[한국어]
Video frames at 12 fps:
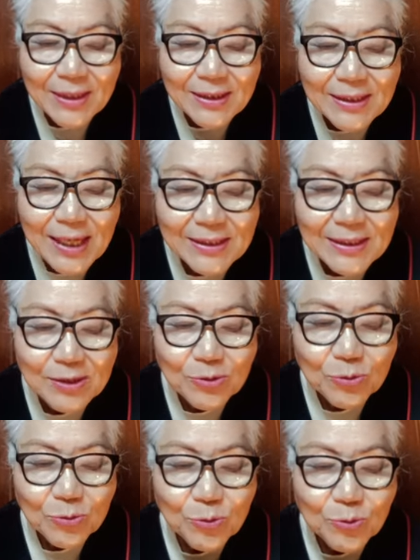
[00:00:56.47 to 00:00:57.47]

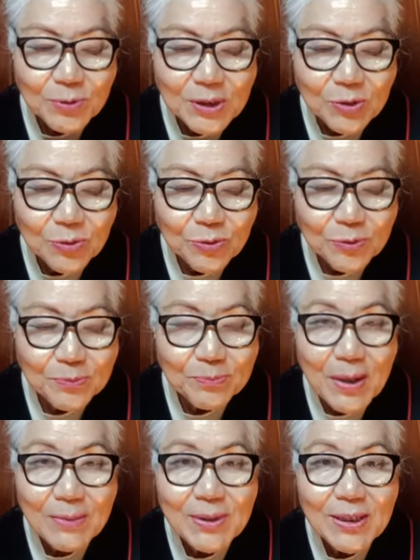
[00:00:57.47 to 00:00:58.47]
낮에는 구름 기둥
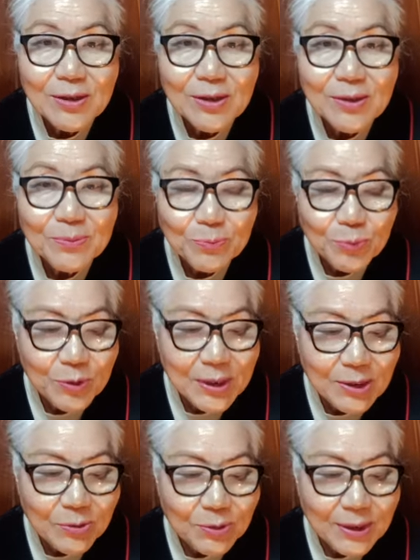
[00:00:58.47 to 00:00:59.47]
밤에는
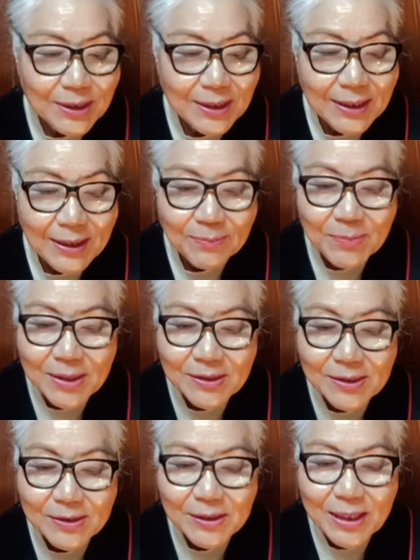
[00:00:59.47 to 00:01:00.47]
불기둥이
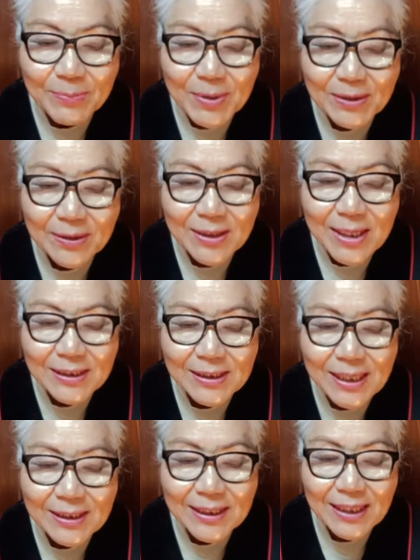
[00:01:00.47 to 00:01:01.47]
백성들 앞에 떠나지
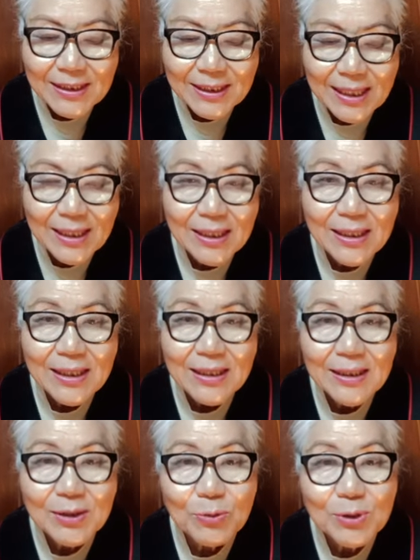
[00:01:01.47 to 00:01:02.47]
아니하니라
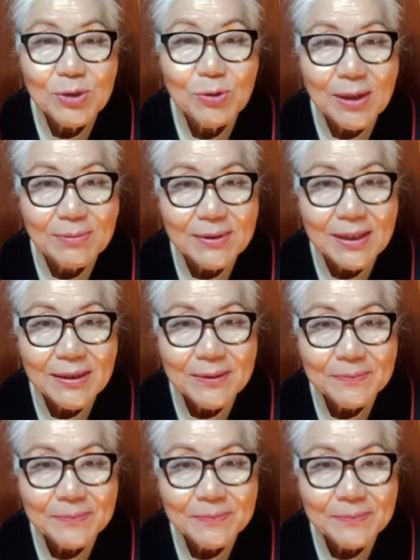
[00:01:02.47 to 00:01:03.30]
라고 기록합니다.